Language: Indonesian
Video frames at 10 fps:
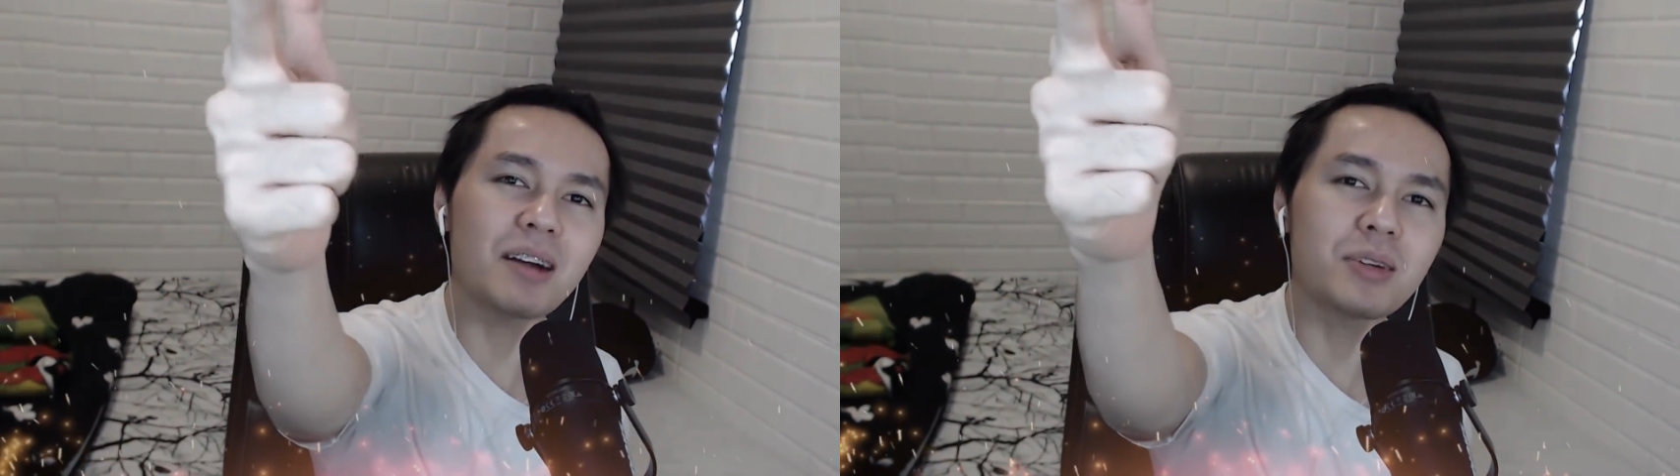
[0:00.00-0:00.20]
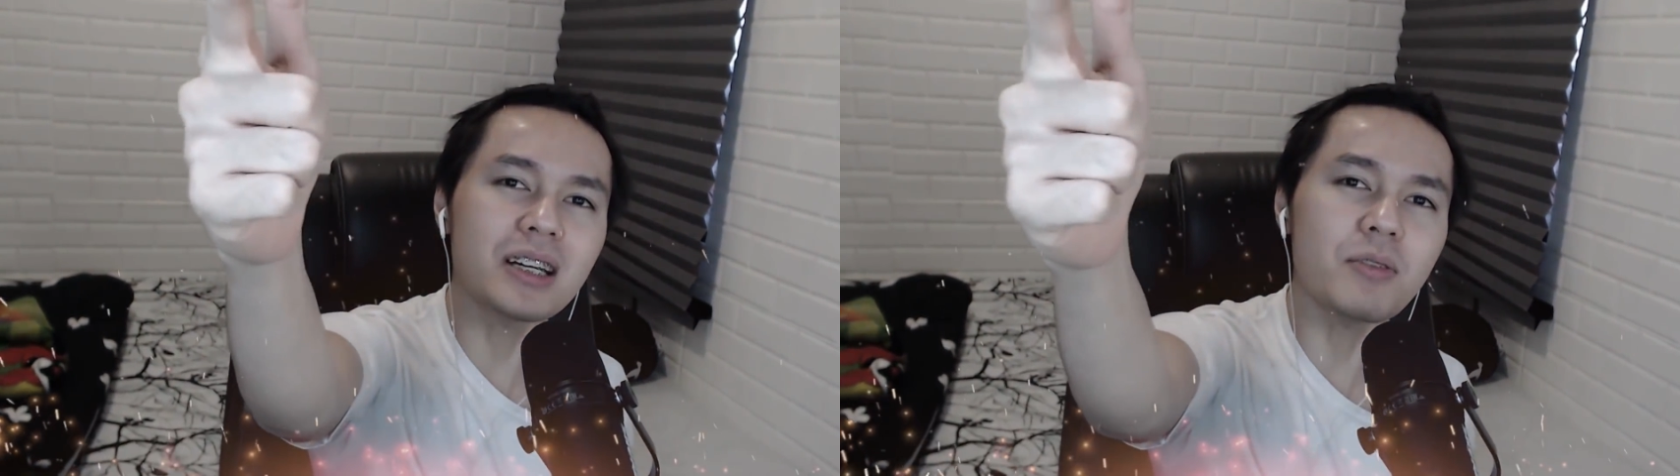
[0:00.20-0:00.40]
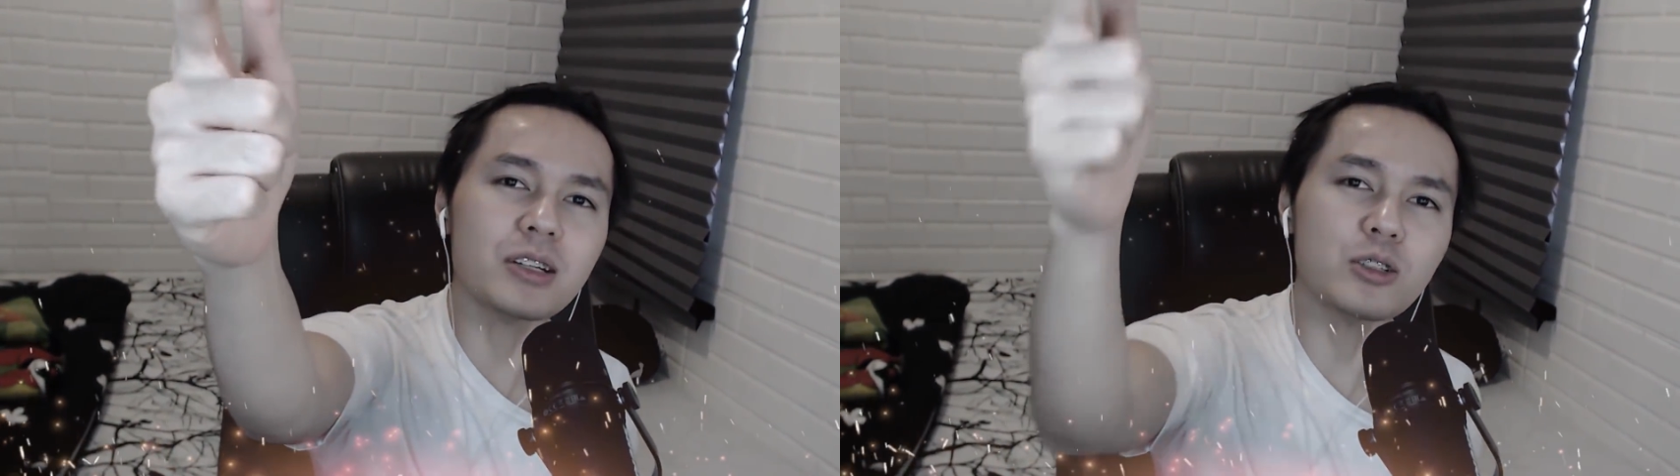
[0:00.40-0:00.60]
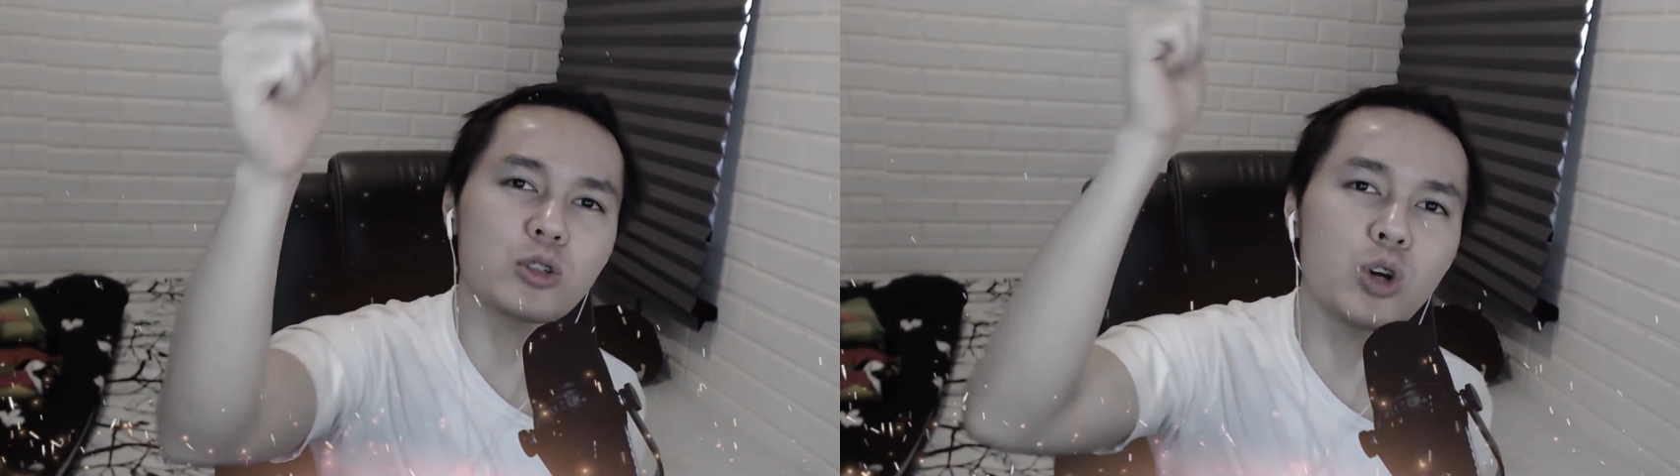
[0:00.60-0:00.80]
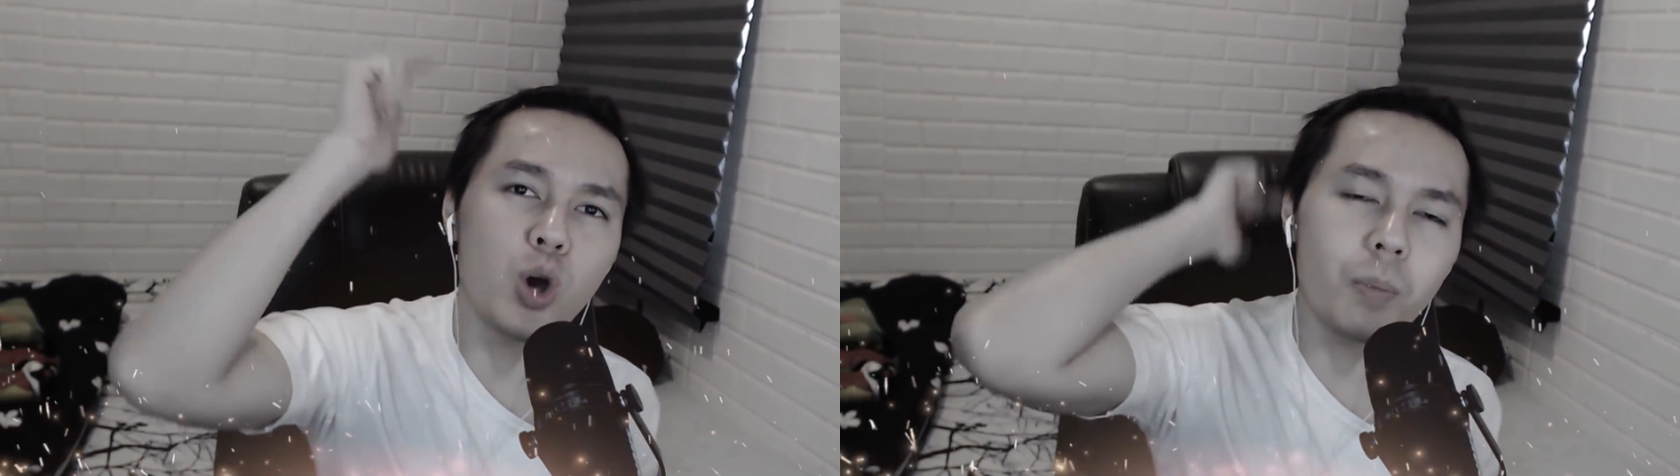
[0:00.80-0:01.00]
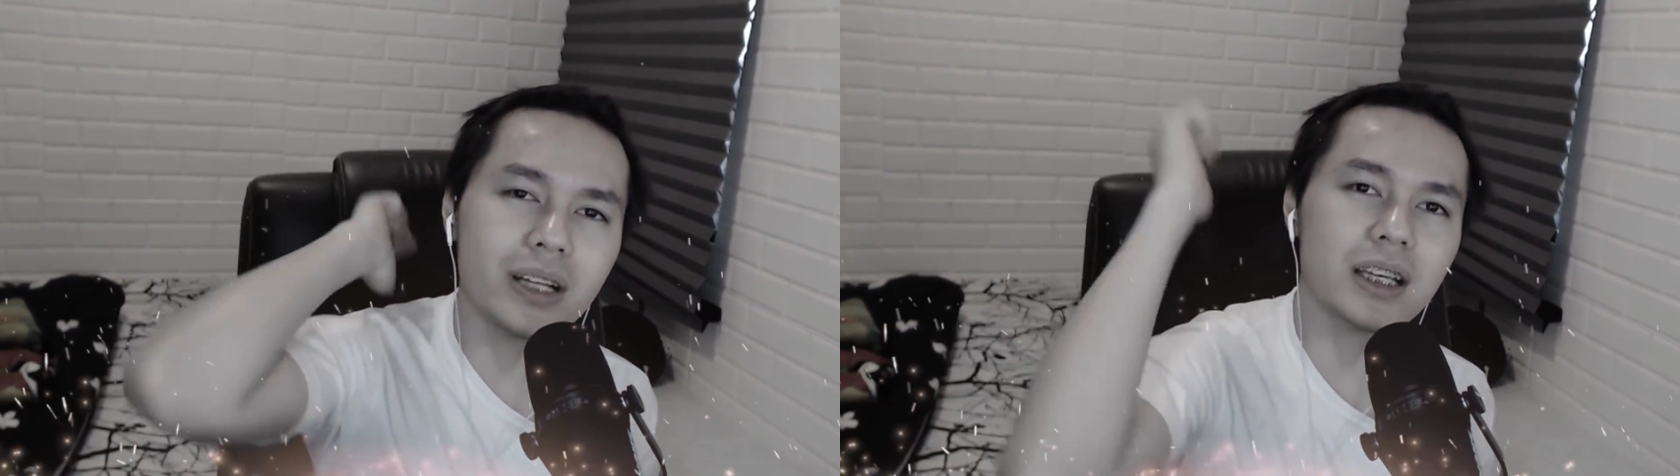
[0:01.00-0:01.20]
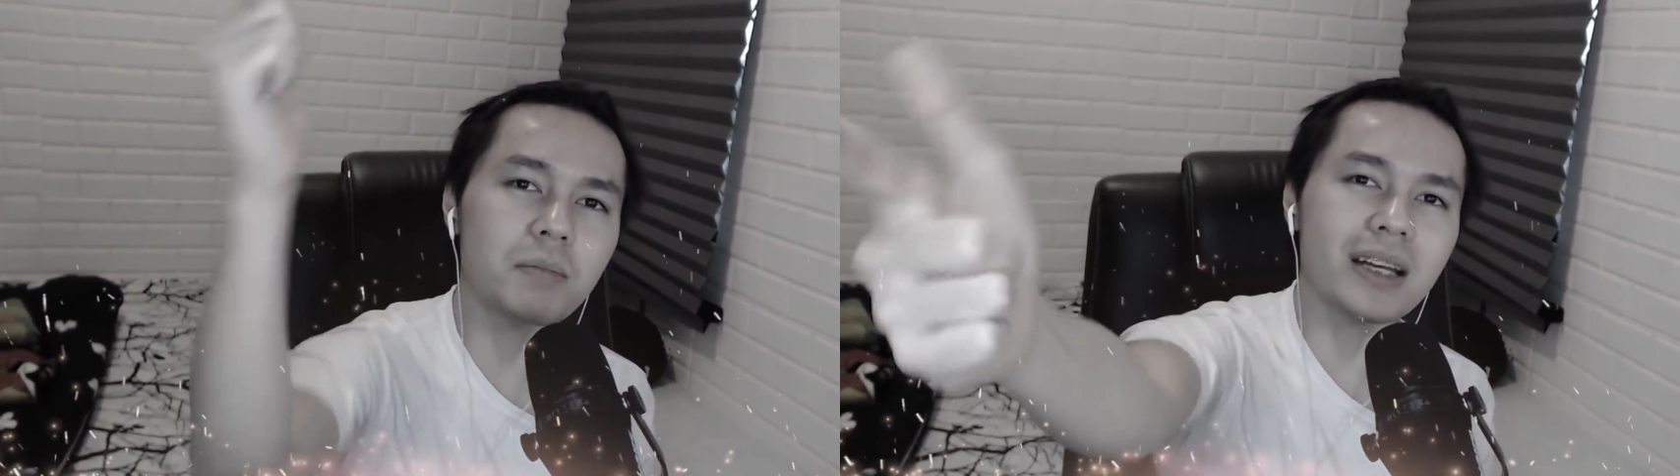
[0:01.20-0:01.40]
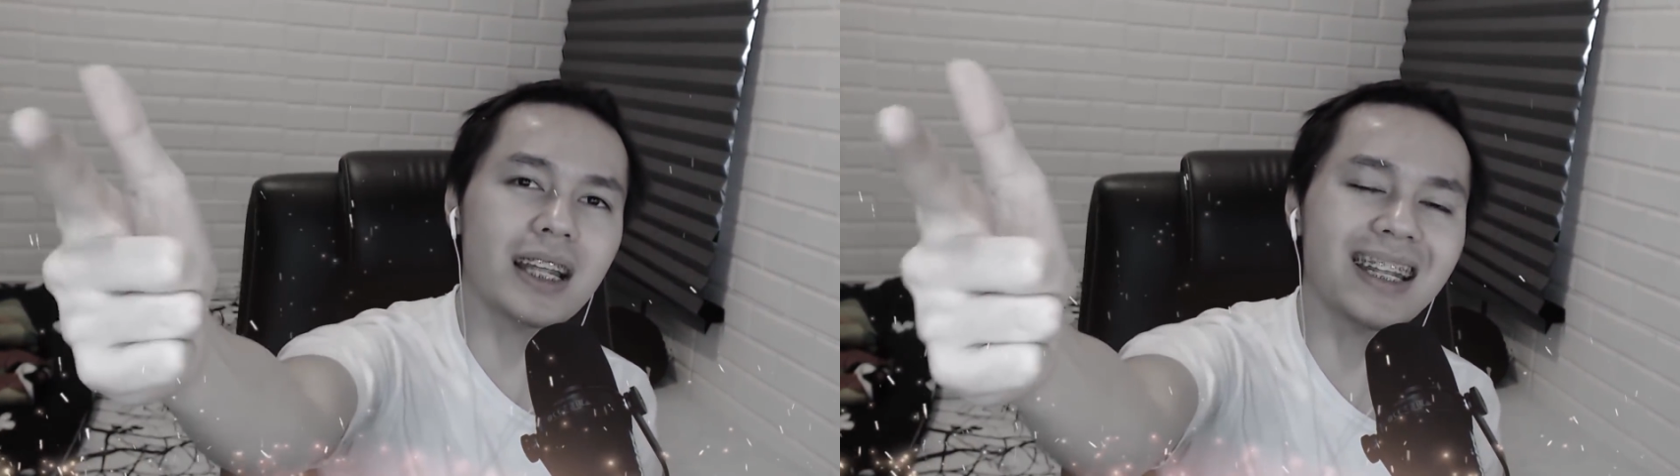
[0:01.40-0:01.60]
nggak mungkin waktu
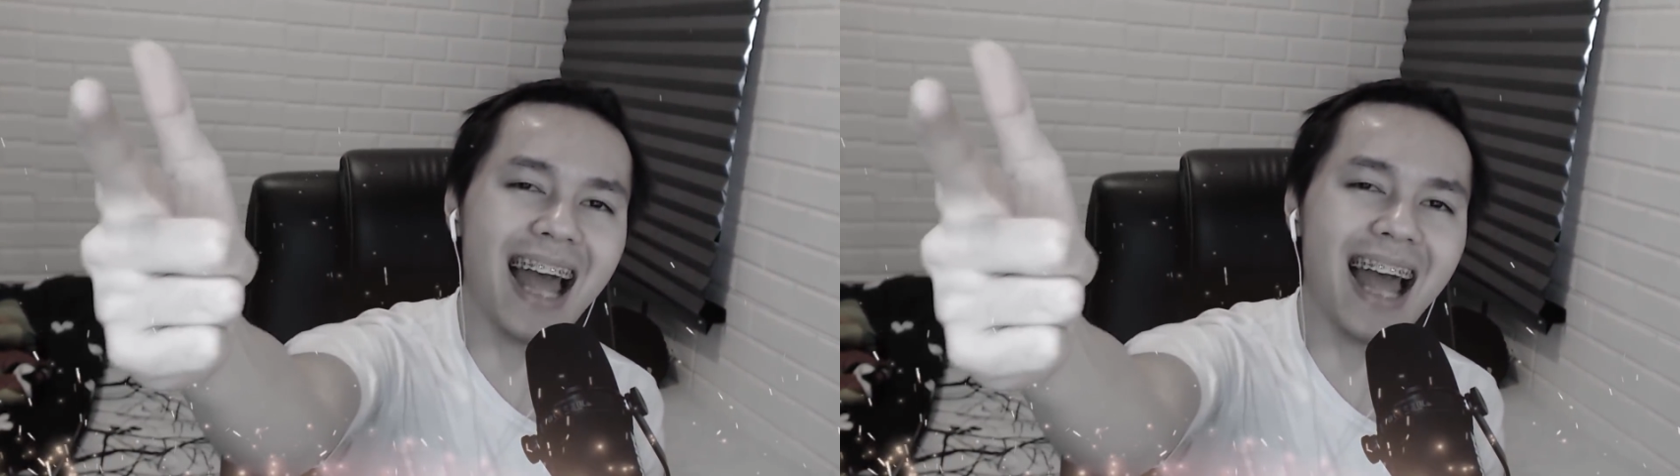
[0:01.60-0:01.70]
pacar manggilnya